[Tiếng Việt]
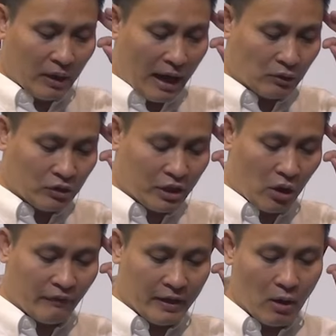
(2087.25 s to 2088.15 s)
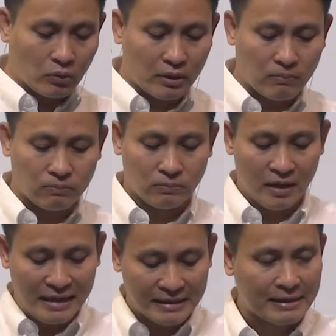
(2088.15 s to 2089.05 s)
Và sang điều thứ hai tôi sẽ nói về đầu
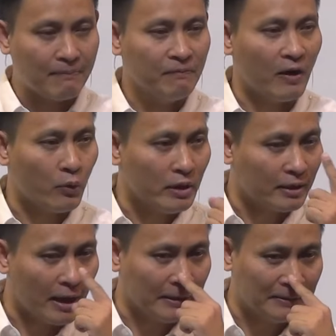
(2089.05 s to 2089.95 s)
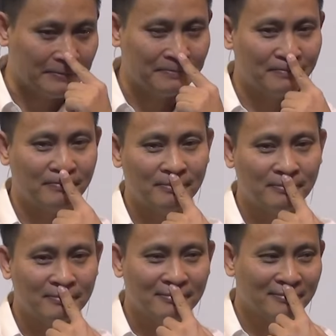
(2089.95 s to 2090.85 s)
tóc, hình xăm và khuyên tai.
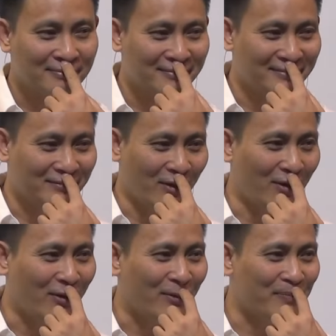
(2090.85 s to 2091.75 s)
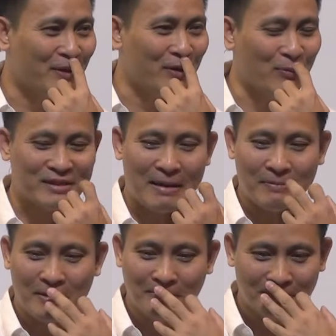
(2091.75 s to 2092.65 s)
Ồ, oh, biết
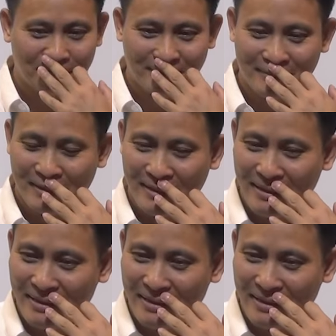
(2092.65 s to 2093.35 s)
có động chạm không?